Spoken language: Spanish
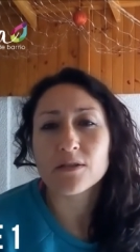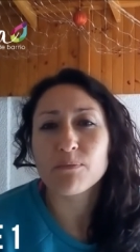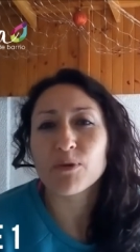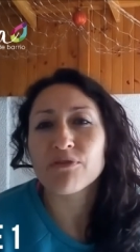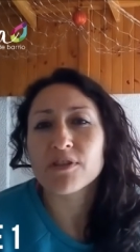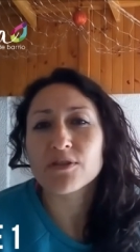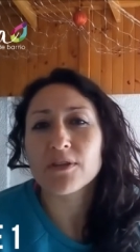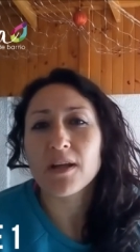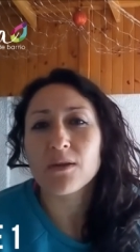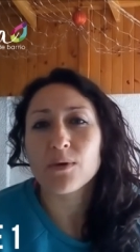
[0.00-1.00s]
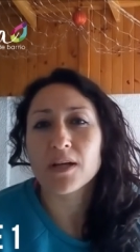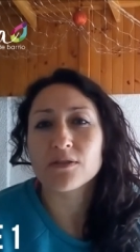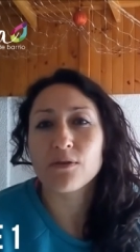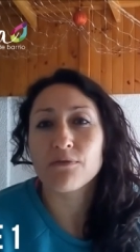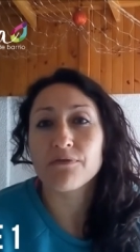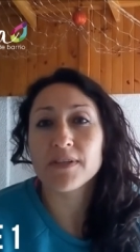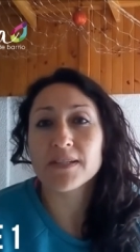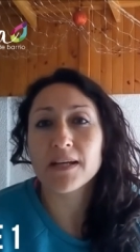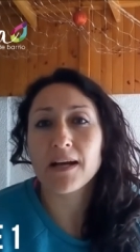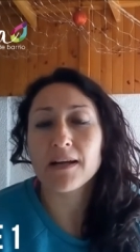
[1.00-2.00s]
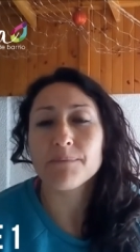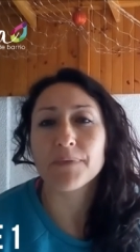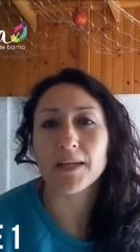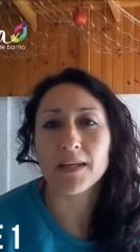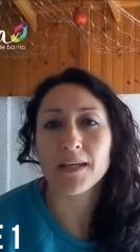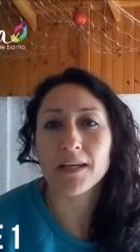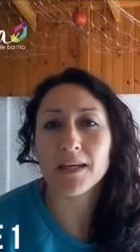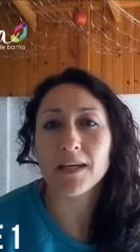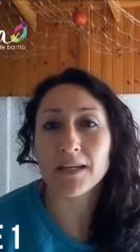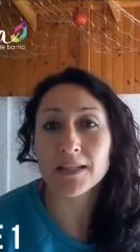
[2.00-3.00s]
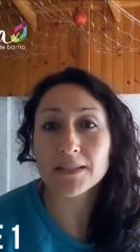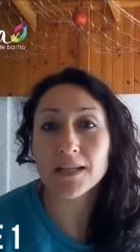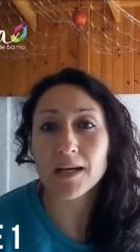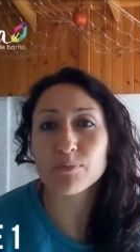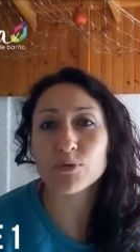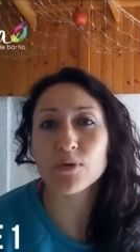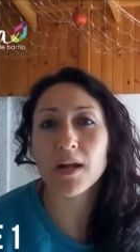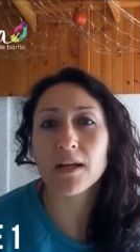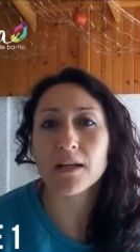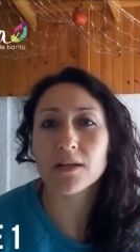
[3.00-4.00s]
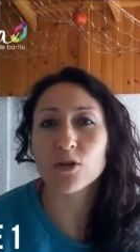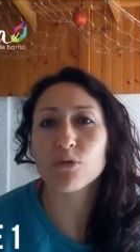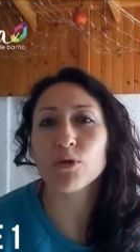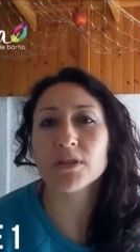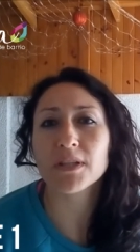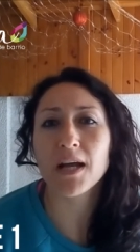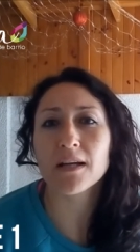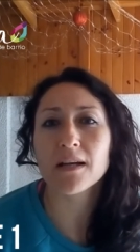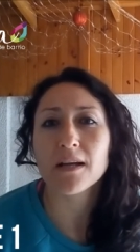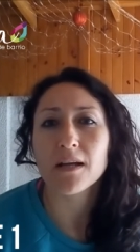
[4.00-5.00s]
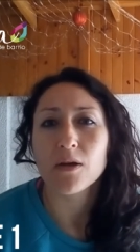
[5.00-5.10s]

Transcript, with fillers: soy profesora de educación física y en esta cápsula les quiero mostrar